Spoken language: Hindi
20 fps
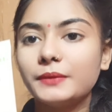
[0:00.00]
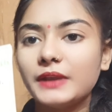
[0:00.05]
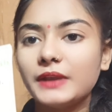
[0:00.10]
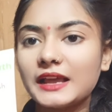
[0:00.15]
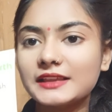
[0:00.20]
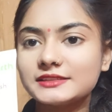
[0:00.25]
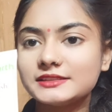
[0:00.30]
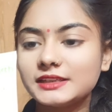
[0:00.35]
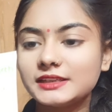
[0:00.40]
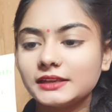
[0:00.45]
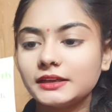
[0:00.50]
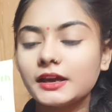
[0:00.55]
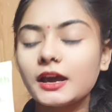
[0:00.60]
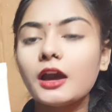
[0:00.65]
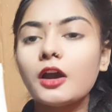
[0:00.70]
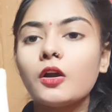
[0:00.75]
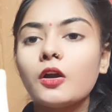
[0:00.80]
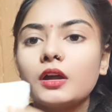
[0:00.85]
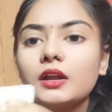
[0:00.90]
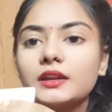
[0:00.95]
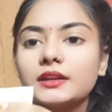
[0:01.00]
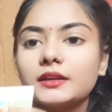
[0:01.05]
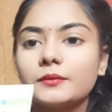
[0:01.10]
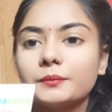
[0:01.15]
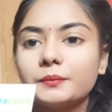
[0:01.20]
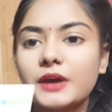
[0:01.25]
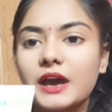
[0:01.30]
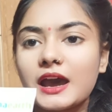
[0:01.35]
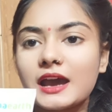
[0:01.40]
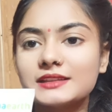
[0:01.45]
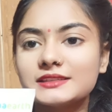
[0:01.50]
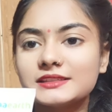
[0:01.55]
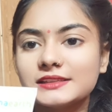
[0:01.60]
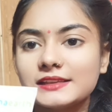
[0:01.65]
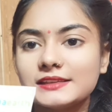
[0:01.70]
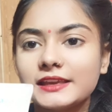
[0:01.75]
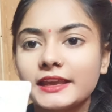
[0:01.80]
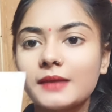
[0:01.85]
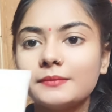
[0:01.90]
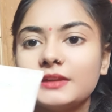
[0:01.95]
प्लास्टिक का और बाहर से
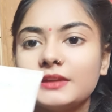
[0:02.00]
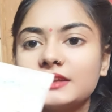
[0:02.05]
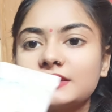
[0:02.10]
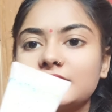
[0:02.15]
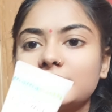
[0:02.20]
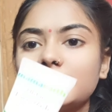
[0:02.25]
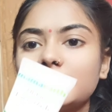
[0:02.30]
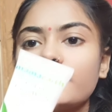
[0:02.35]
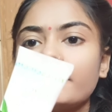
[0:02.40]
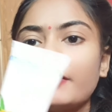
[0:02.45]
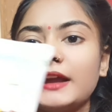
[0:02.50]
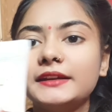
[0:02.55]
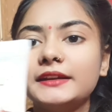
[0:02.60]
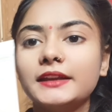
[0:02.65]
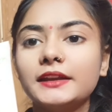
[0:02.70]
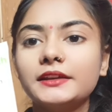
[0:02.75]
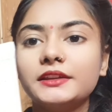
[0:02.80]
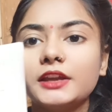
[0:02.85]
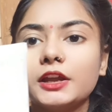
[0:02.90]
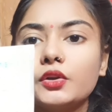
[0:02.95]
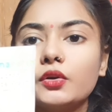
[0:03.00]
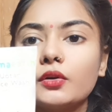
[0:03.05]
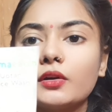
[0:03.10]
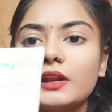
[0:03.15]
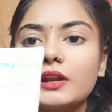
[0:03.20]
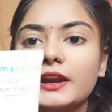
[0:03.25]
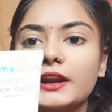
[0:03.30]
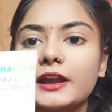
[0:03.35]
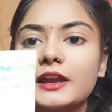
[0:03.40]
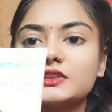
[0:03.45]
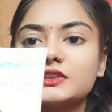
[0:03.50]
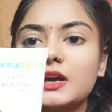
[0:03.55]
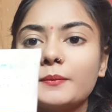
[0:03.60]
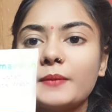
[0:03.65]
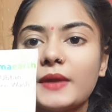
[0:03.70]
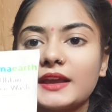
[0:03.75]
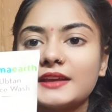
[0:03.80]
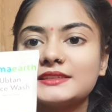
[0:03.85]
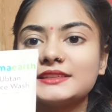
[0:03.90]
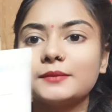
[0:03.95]
जैसे कि आप देख सकते हैं व्हाइट एंड येलो कलर का इसका
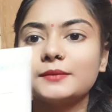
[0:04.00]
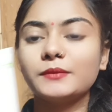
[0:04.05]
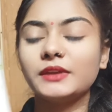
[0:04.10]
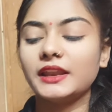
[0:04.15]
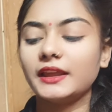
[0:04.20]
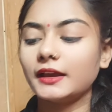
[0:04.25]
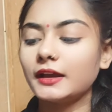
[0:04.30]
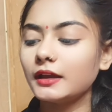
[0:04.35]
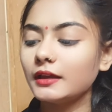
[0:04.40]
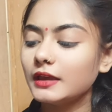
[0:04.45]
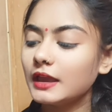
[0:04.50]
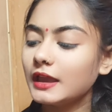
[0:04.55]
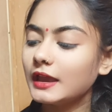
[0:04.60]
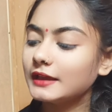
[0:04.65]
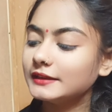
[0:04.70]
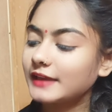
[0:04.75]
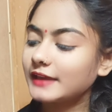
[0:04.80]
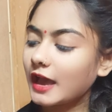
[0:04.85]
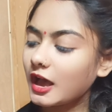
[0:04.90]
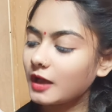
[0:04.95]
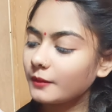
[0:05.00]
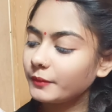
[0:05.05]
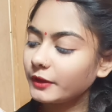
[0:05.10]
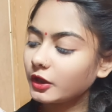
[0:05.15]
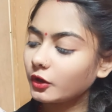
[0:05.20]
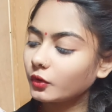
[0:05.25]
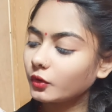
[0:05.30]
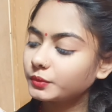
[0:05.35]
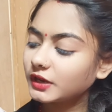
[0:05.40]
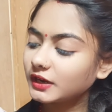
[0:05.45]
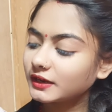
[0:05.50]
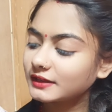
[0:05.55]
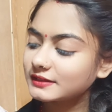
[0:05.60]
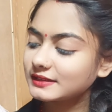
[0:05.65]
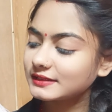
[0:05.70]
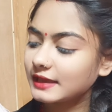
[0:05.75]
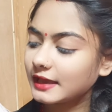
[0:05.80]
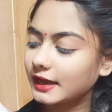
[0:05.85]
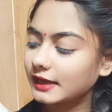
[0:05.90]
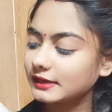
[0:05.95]
पैकेजिंग मिलेगा यहाँ पे उपटन के
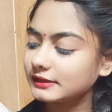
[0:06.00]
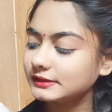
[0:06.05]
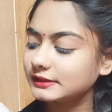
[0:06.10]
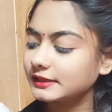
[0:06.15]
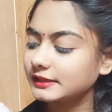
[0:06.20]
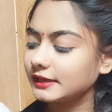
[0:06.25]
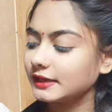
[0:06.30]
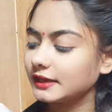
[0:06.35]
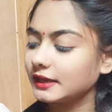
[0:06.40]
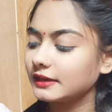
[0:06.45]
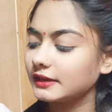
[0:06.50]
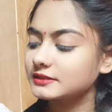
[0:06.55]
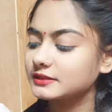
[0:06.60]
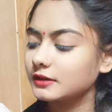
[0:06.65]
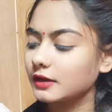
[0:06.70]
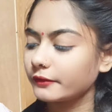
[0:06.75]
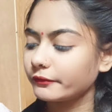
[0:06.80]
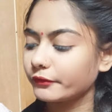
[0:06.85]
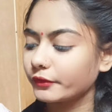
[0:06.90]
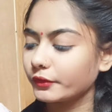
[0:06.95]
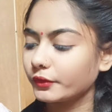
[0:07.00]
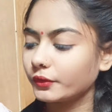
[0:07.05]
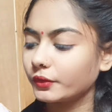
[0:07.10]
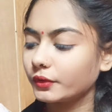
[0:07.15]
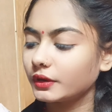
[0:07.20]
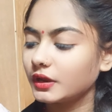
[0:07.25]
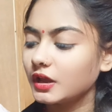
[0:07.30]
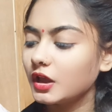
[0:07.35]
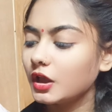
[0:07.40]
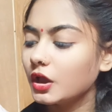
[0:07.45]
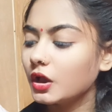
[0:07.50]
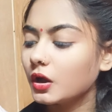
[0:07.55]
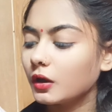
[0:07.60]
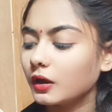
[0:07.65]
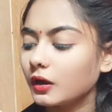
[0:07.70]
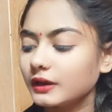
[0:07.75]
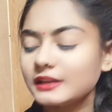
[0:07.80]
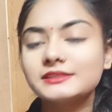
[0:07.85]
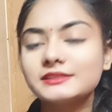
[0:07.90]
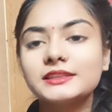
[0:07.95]
जैसे हल्दी सैफ्रोन
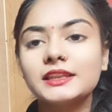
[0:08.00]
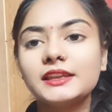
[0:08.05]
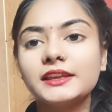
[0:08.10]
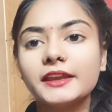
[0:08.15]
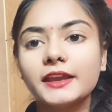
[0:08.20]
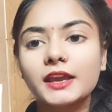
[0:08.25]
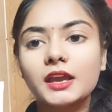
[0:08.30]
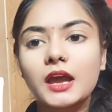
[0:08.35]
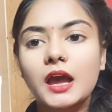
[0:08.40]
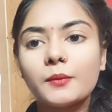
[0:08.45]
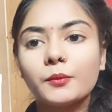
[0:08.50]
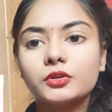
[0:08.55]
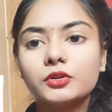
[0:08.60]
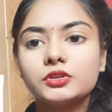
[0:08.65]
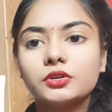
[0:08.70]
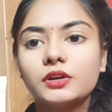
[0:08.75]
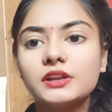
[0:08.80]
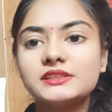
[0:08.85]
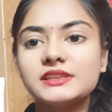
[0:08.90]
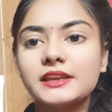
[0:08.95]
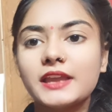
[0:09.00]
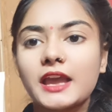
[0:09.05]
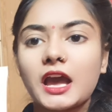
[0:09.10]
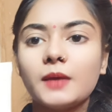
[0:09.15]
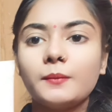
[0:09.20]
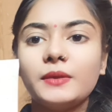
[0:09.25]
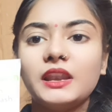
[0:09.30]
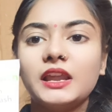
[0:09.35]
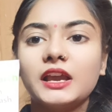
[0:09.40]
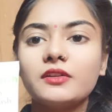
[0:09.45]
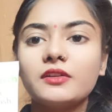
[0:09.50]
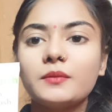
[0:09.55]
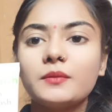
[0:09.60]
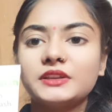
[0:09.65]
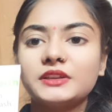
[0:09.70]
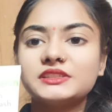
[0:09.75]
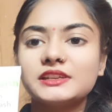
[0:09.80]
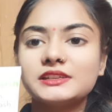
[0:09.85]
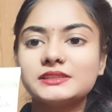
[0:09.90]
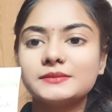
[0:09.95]
और इस तरीके के आपको थोड़े से यहाँ पे लगे हुए
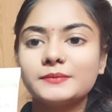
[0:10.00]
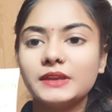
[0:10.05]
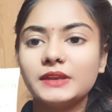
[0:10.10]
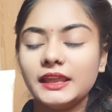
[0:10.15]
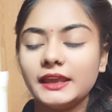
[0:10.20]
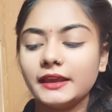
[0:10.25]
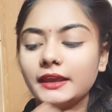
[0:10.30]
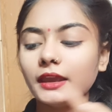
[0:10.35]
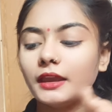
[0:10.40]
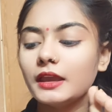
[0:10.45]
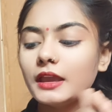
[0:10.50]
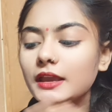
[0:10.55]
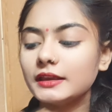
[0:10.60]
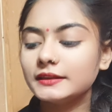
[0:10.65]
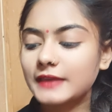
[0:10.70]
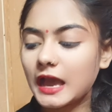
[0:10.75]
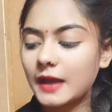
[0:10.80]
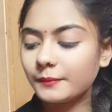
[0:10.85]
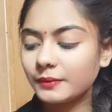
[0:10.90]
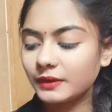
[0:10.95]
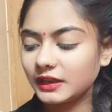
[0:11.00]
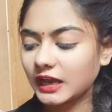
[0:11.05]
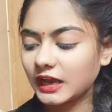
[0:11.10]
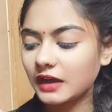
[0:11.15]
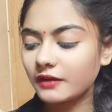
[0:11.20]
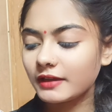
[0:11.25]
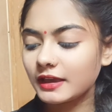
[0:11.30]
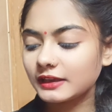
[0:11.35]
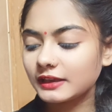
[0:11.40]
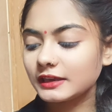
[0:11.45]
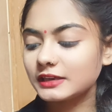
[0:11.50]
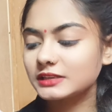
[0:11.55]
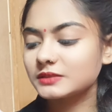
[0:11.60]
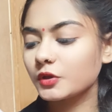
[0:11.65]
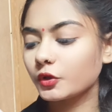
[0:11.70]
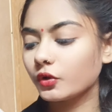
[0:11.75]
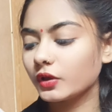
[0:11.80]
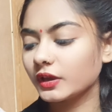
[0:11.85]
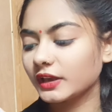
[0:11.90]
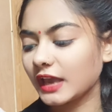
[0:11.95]
पिक्चर्स मिलेंगे यहाँ पे लिखा हुआ है कि
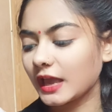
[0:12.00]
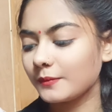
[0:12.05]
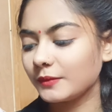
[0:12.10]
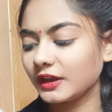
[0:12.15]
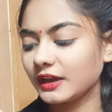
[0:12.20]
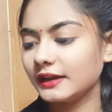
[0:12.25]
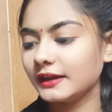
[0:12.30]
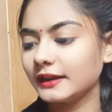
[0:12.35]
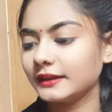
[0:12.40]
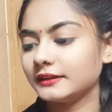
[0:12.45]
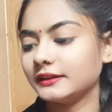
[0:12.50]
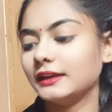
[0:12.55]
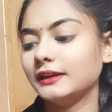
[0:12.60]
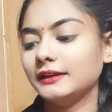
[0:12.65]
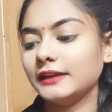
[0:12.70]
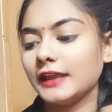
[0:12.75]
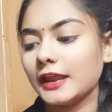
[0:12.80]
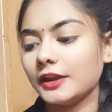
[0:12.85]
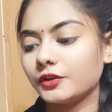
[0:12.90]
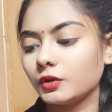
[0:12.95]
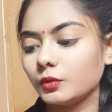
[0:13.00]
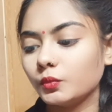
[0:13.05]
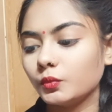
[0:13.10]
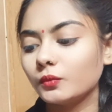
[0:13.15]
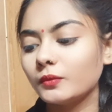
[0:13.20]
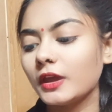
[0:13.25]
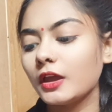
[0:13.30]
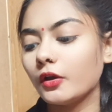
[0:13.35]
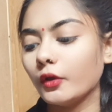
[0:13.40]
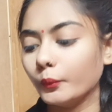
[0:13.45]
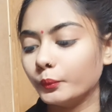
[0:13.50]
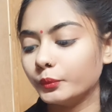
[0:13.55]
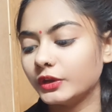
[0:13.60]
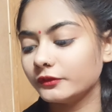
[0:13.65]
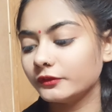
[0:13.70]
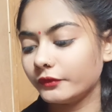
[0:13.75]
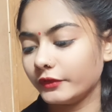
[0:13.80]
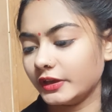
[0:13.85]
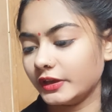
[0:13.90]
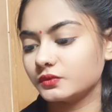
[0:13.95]
इसमें कोई केमिकल नहीं है टैन रिमूव है
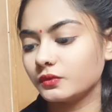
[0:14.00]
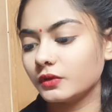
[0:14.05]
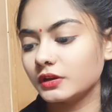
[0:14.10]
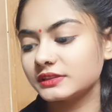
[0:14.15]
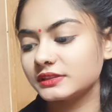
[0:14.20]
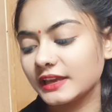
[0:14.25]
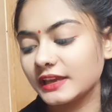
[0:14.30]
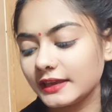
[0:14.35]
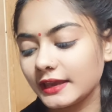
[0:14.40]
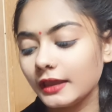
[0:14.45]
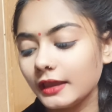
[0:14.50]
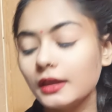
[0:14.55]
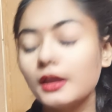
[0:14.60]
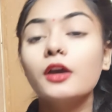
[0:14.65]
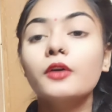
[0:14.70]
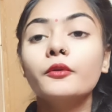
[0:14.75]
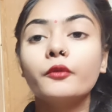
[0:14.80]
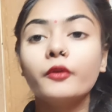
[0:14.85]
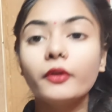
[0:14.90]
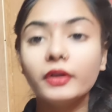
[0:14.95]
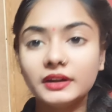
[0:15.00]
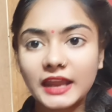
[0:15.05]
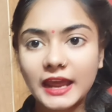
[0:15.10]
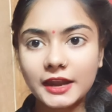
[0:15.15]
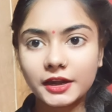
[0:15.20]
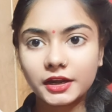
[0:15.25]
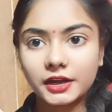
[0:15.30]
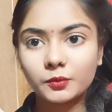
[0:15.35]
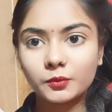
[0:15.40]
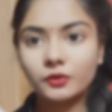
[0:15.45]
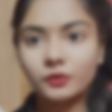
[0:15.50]
उपटन फेस वॉश है ये फॉर टैन